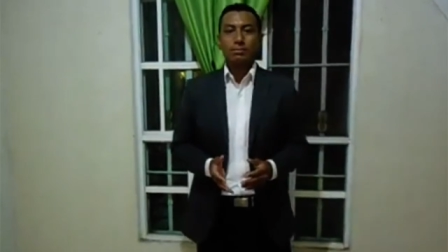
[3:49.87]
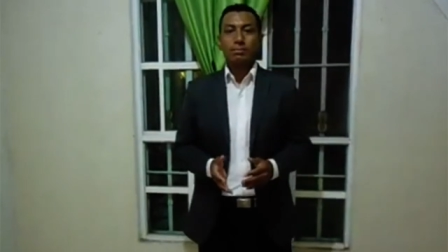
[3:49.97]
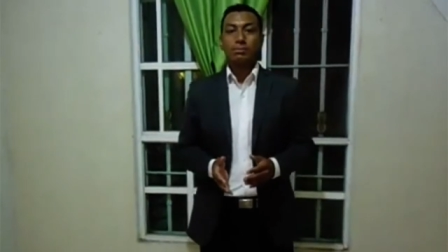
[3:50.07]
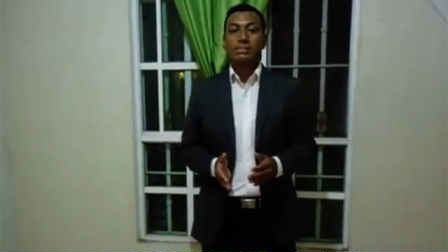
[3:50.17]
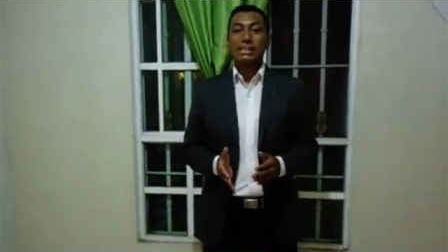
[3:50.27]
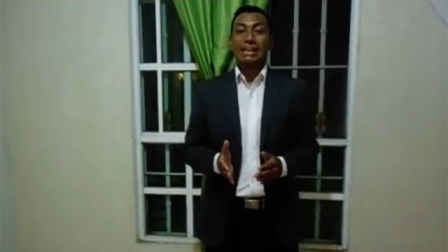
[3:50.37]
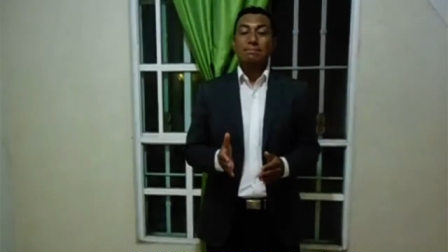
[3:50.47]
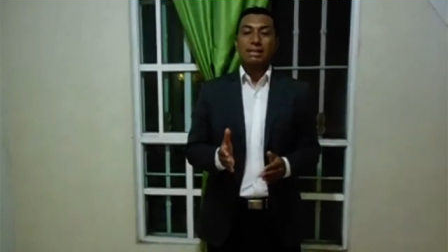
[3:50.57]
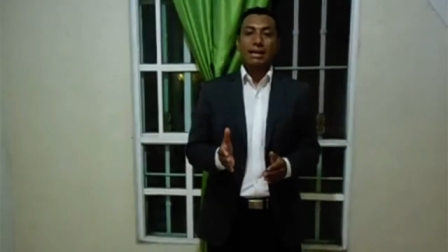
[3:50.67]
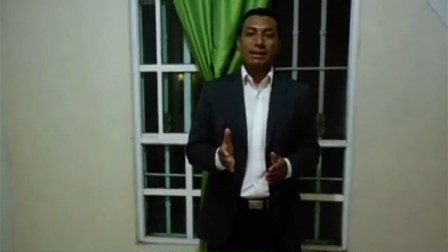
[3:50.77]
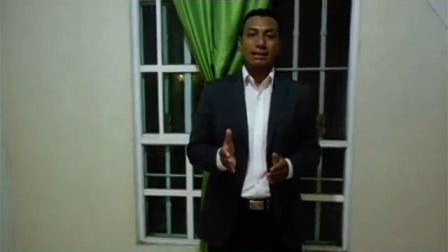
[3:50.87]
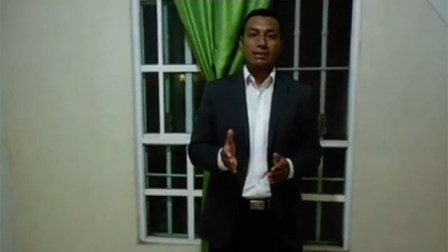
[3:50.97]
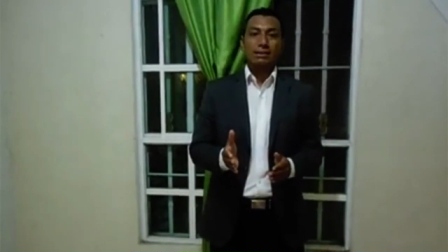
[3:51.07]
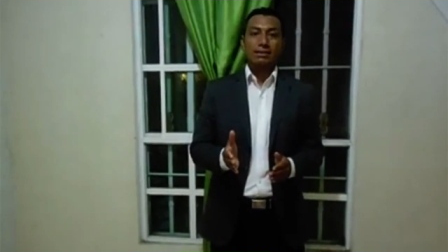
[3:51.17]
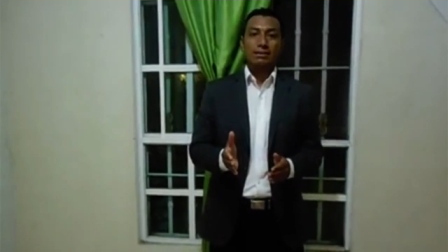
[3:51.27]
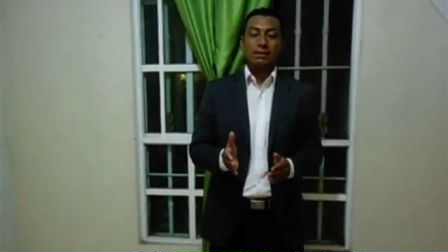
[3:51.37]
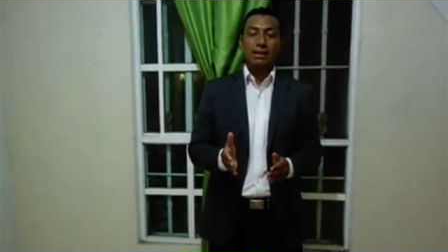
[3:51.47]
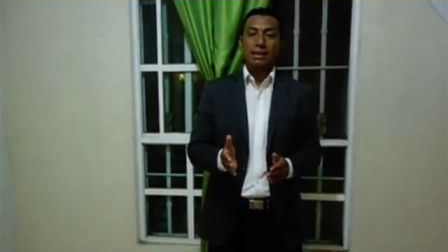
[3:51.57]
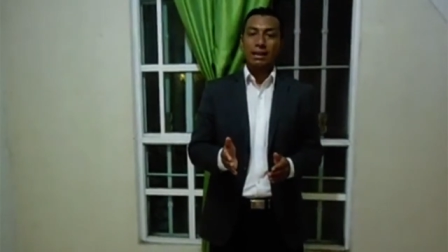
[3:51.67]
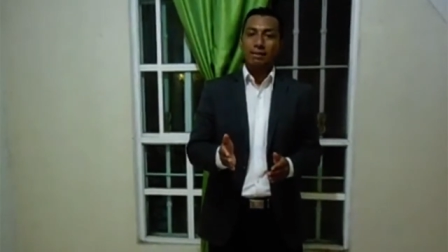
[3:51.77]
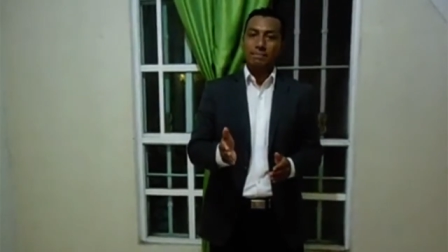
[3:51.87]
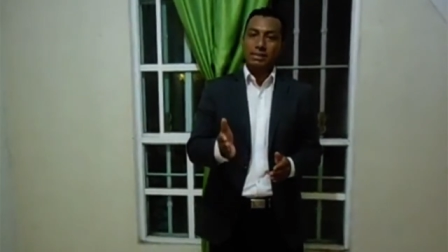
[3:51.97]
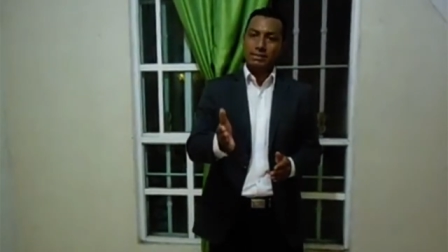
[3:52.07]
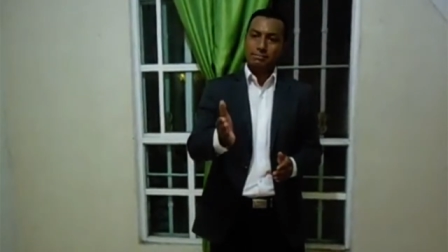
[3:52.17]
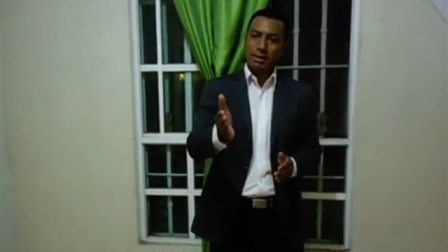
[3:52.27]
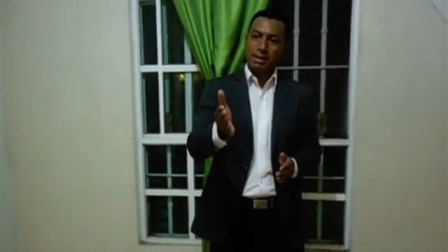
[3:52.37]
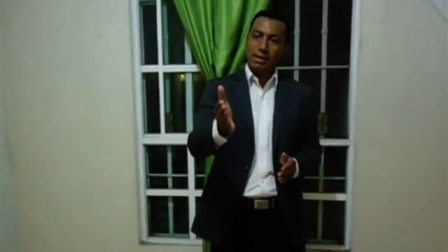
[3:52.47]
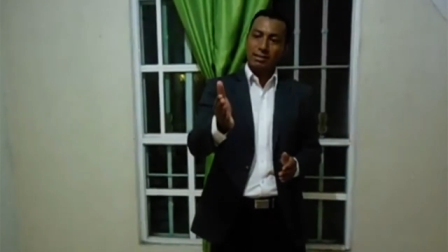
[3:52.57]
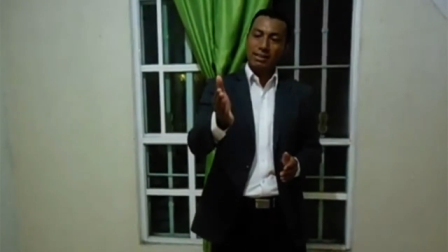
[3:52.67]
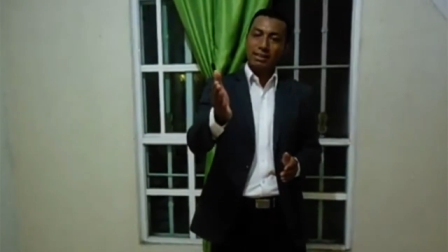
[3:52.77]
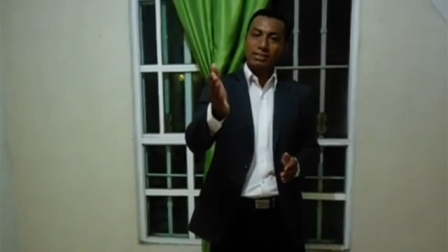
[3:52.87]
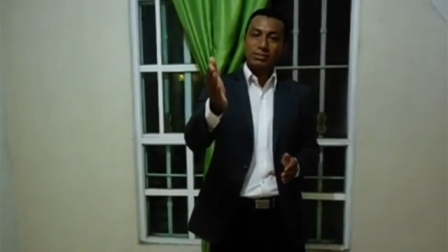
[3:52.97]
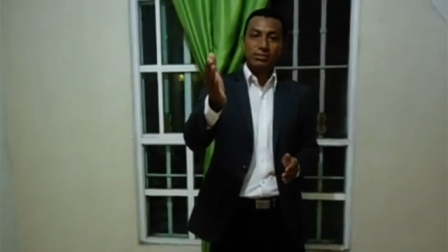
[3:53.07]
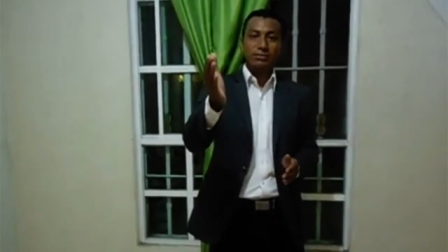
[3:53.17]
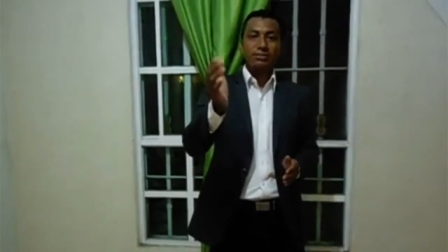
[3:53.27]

vamos a caminar en la misma dirección.